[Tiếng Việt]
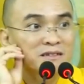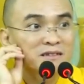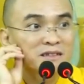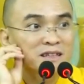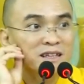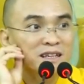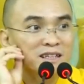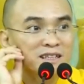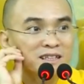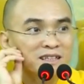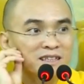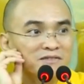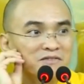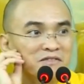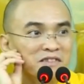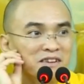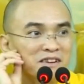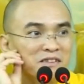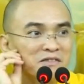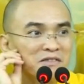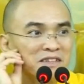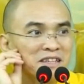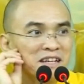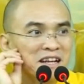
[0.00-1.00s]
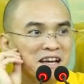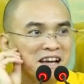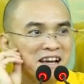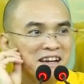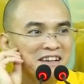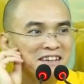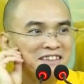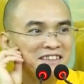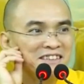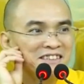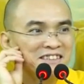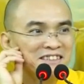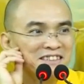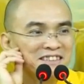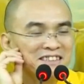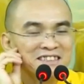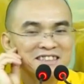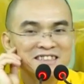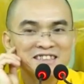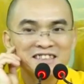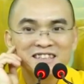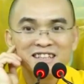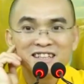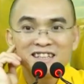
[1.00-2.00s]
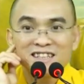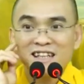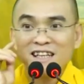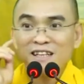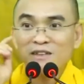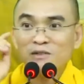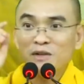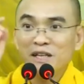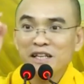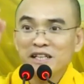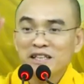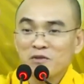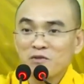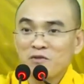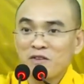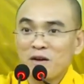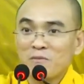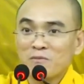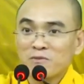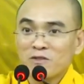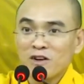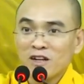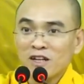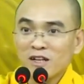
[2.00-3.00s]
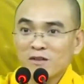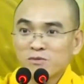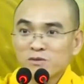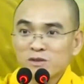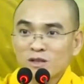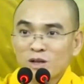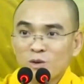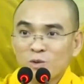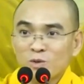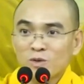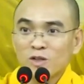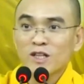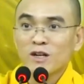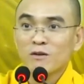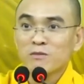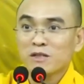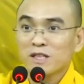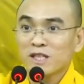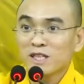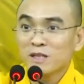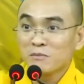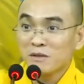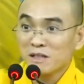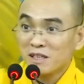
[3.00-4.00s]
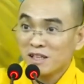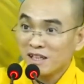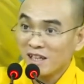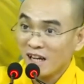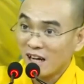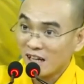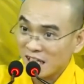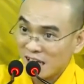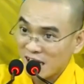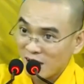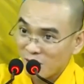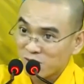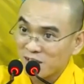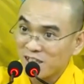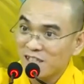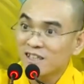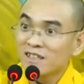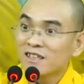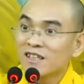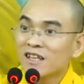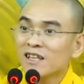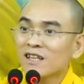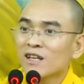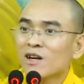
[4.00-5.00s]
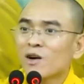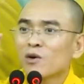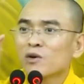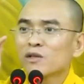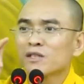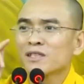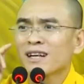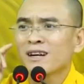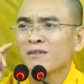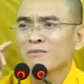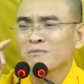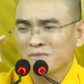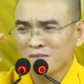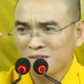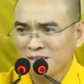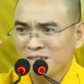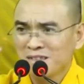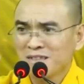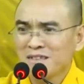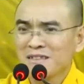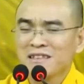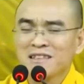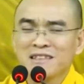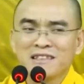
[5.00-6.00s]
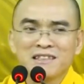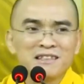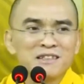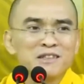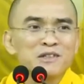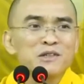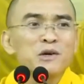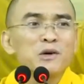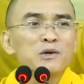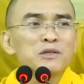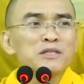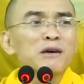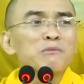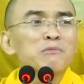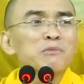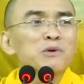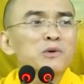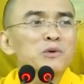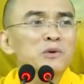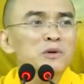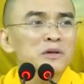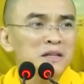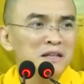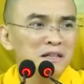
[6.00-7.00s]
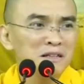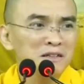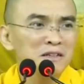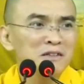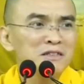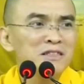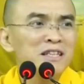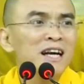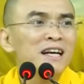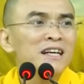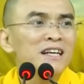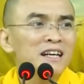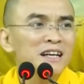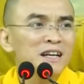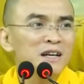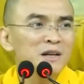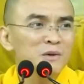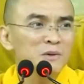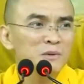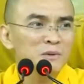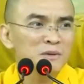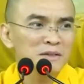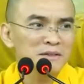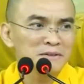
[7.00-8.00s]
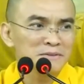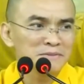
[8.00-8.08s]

chết rồi vẫn có vấn đề thấy nguyên trong phòng có góc tủ có góc giường mà thích ở cái góc giường đó rồi xong rồi xong luôn rồi đó thôi xác định luôn